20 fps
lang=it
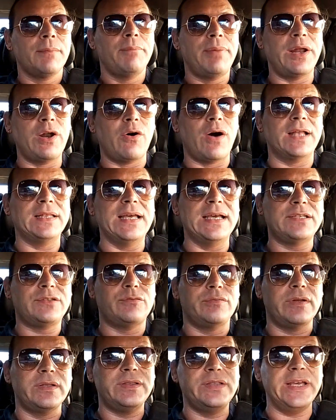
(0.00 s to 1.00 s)
però
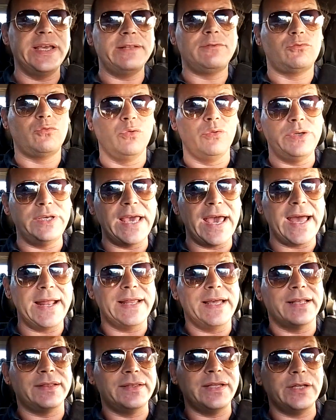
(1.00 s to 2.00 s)
adesso ha detto,
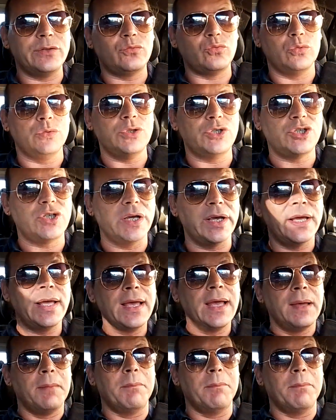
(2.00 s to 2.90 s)
ieri ha detto, dice,